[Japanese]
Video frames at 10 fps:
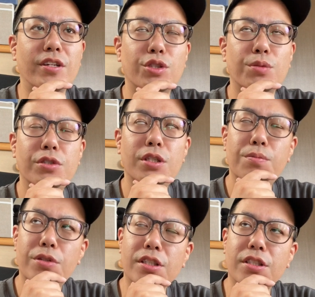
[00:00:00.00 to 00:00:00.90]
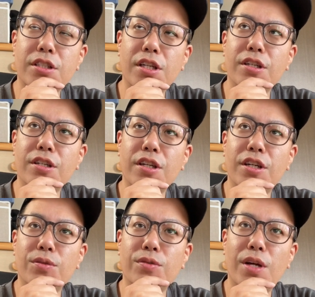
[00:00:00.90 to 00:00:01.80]
あの、シュプリームプラスさん
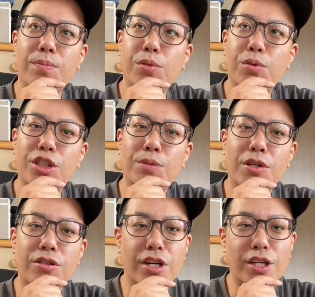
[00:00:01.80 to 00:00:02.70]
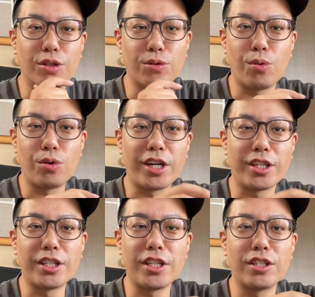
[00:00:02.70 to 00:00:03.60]
があの、難病で閉まるかっていう動画上
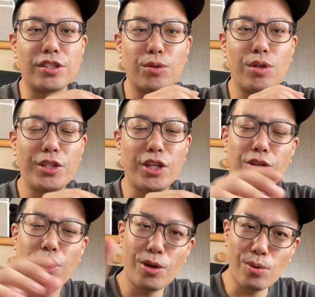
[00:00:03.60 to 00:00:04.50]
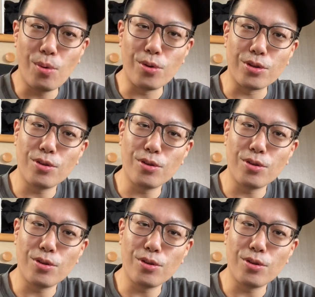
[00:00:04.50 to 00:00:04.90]
げててですね、それ見たら結構、